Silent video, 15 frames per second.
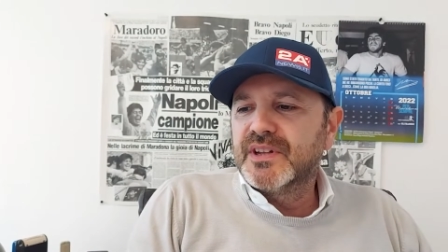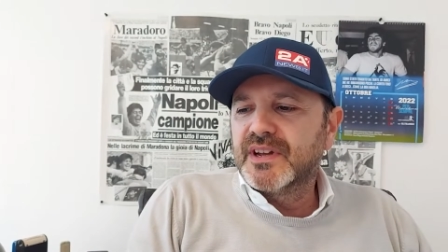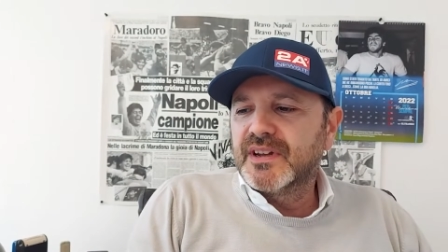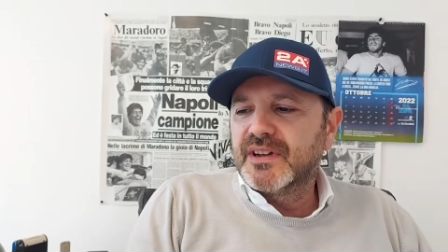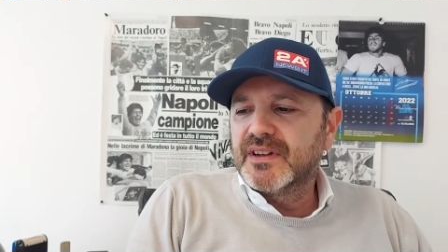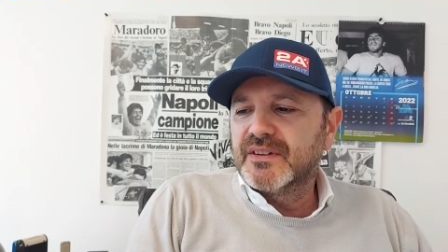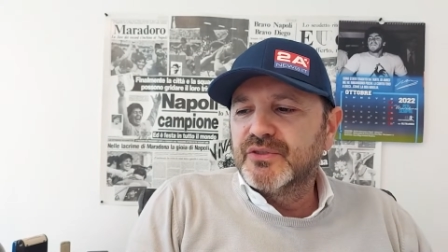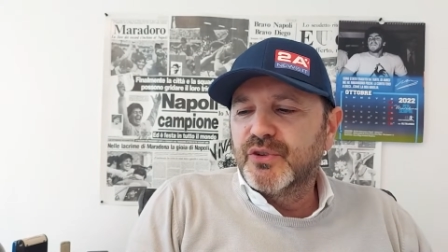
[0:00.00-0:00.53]

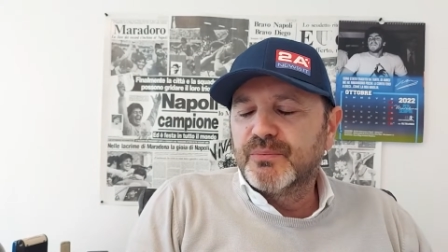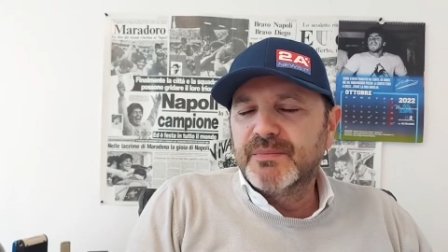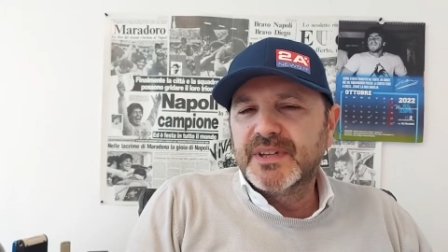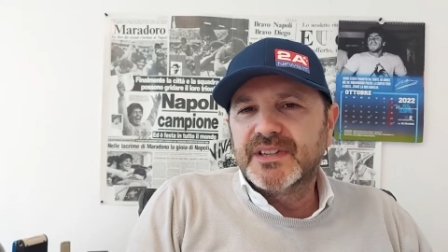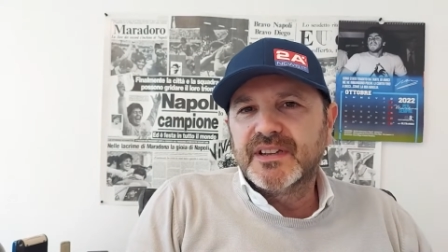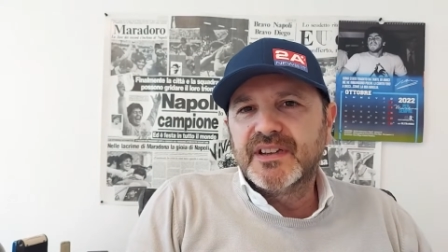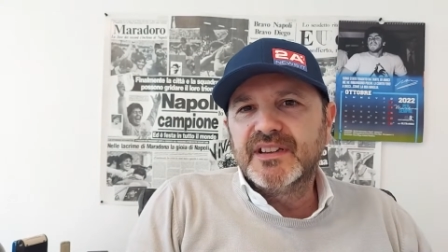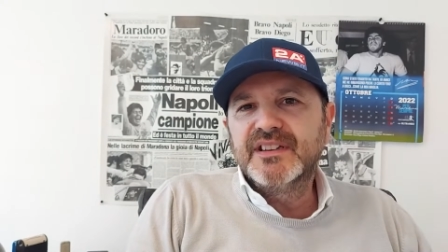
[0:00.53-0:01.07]
eh, non, mi
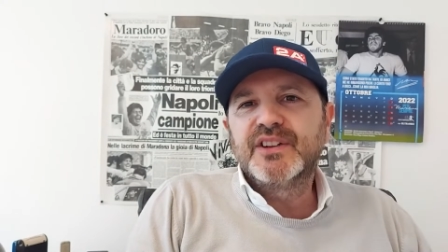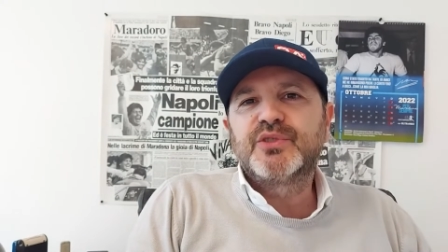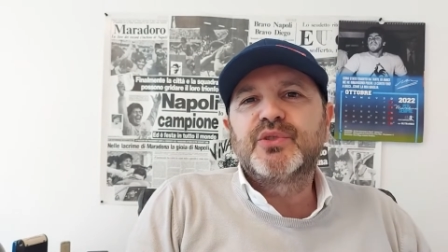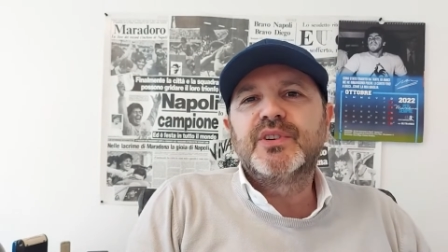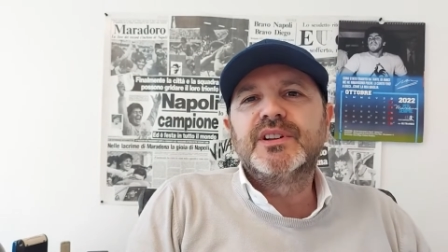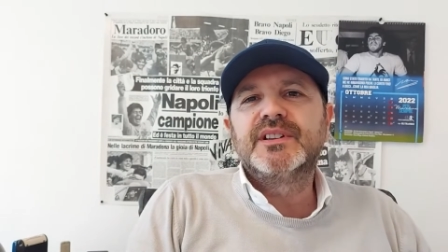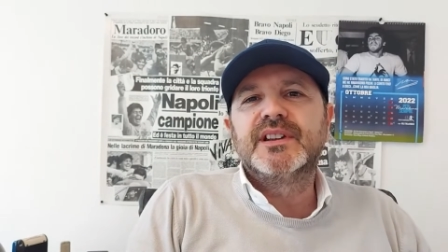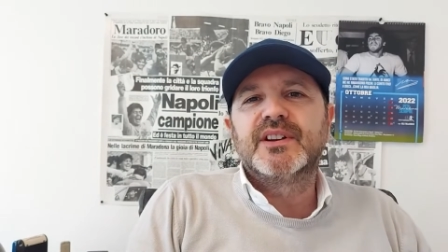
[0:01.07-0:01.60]
tiro indietro
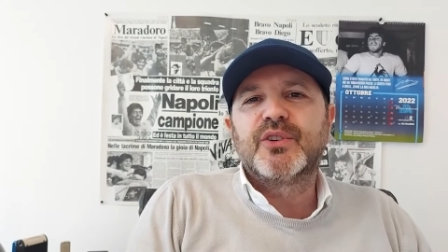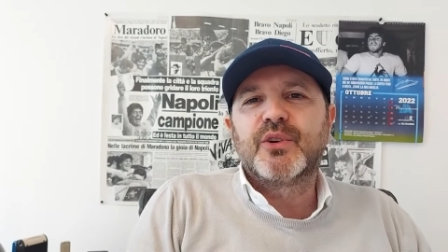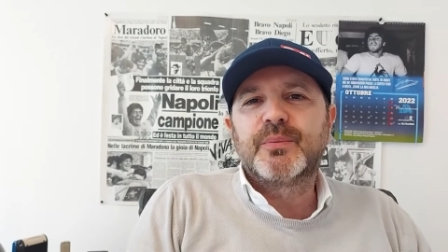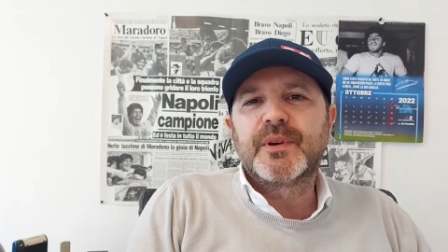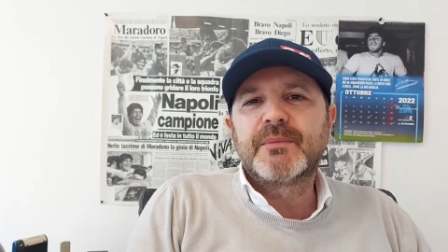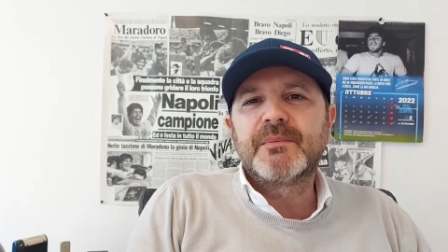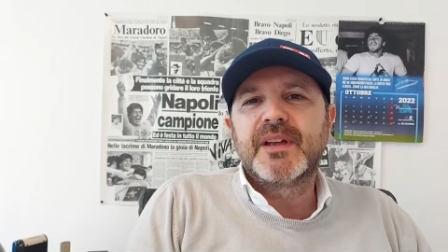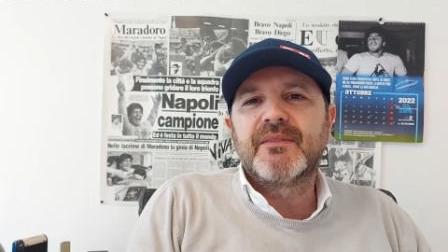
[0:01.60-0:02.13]
nel dirlo,
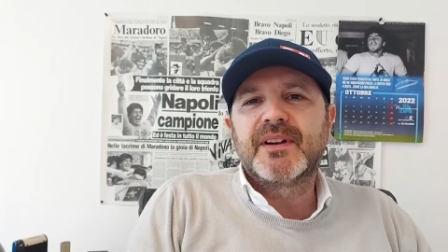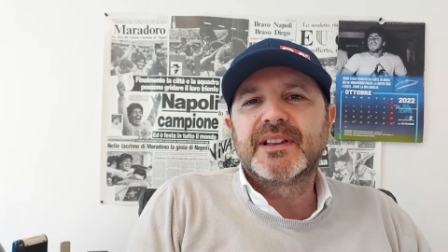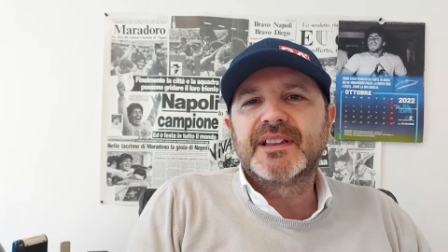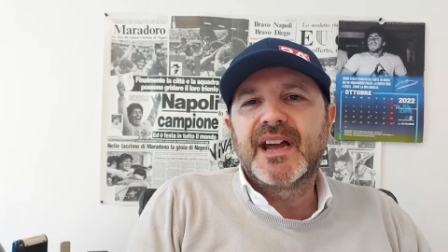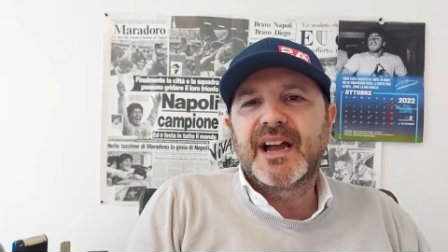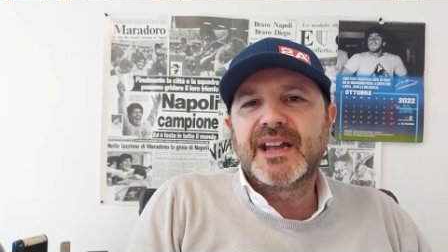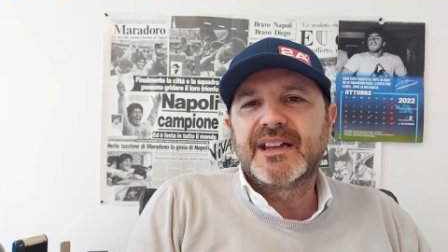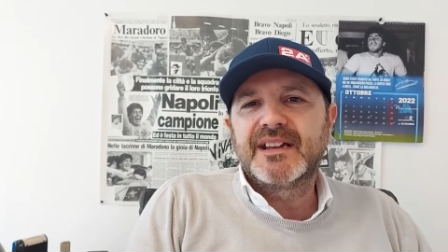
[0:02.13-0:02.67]
per me Van
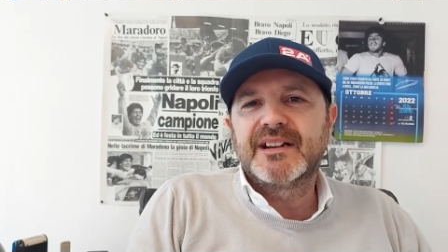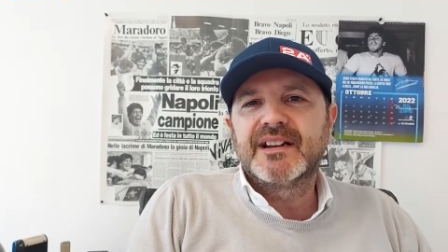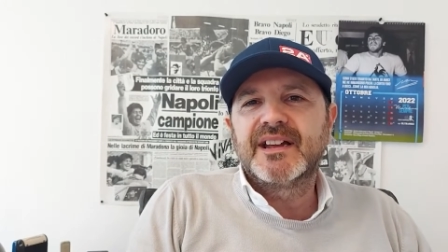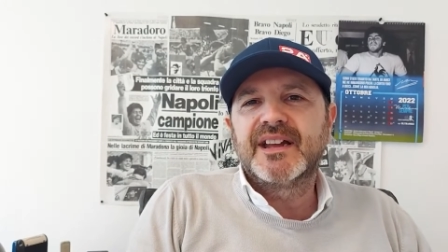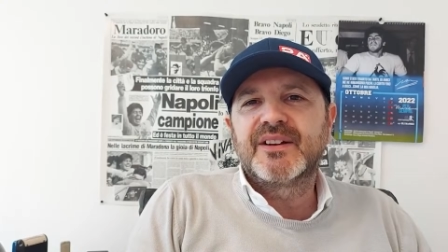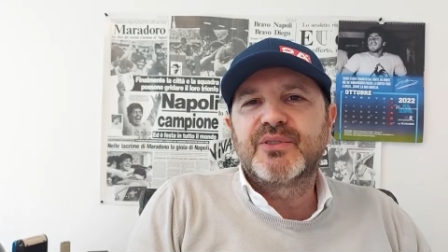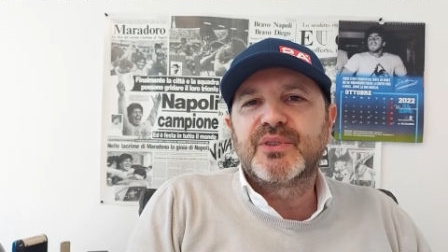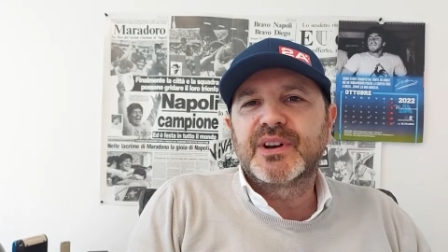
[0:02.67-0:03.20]
Dyke
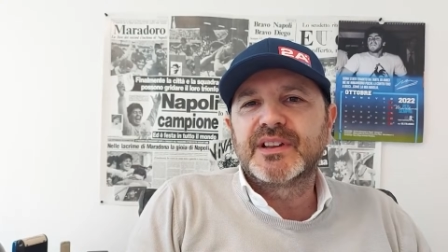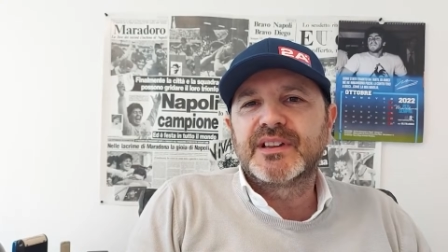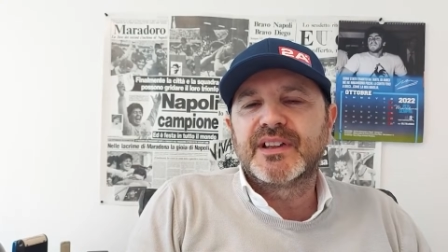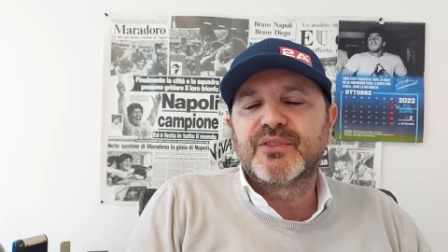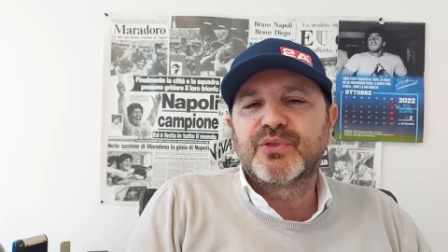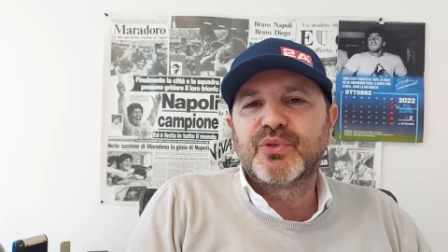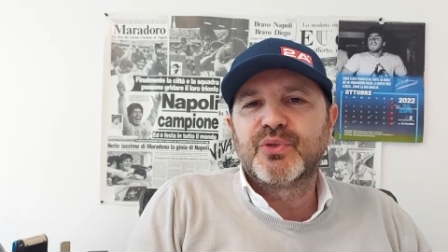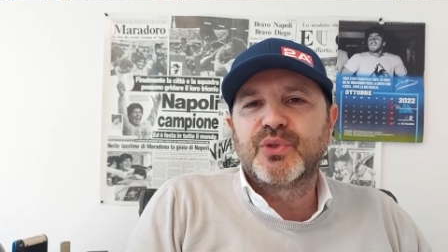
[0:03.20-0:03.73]
e Conate
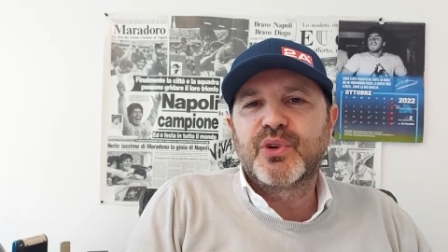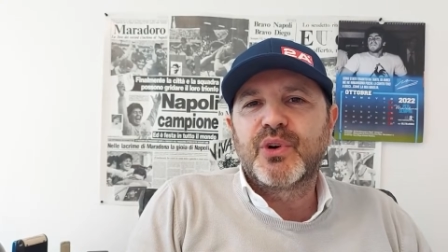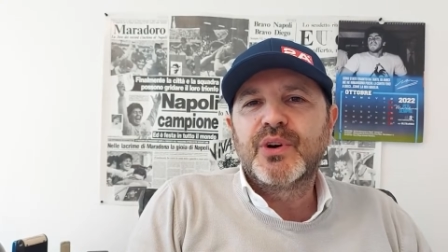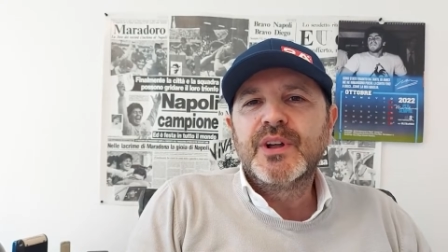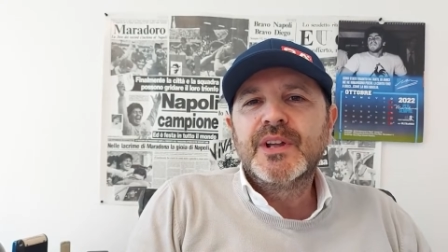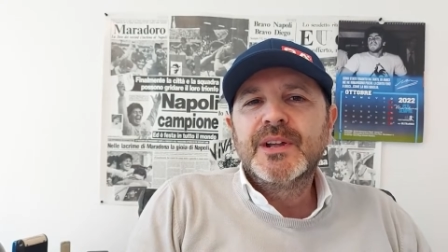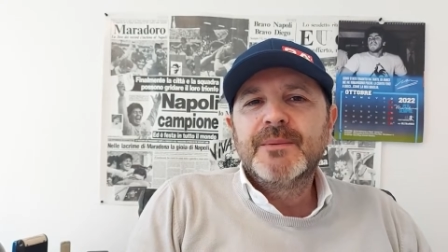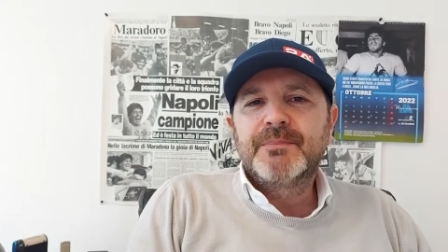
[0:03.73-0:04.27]
sono